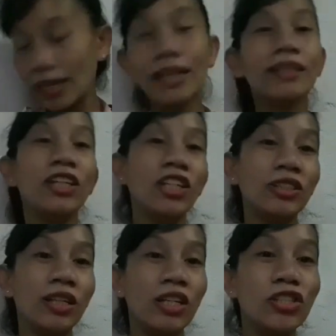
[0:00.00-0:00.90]
88
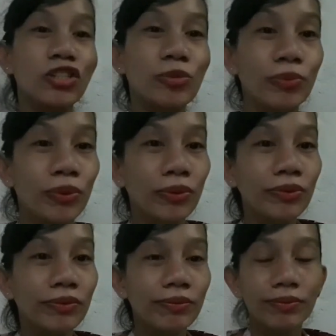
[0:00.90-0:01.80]
inch po.
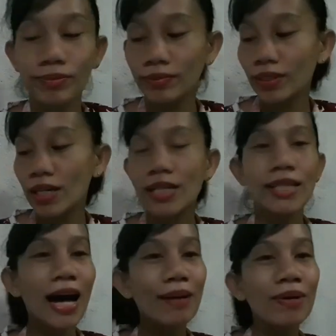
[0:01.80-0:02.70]

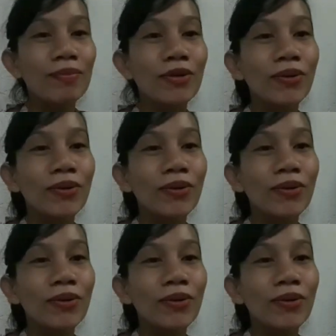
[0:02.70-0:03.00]
Sa haba po,